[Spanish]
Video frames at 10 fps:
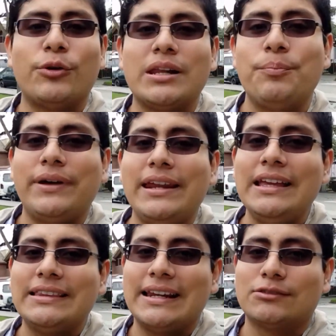y recuerden, pueden
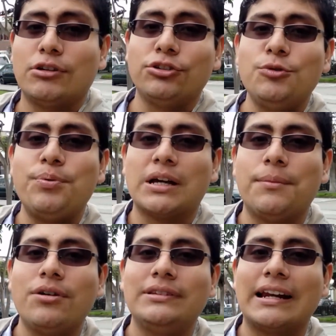interactuar con un
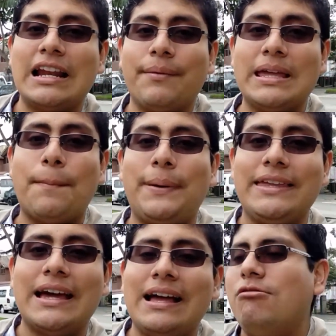Pokémon, darle la valla
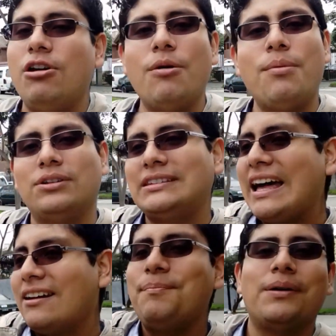piña, luego
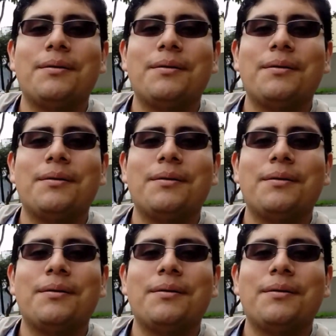botarle el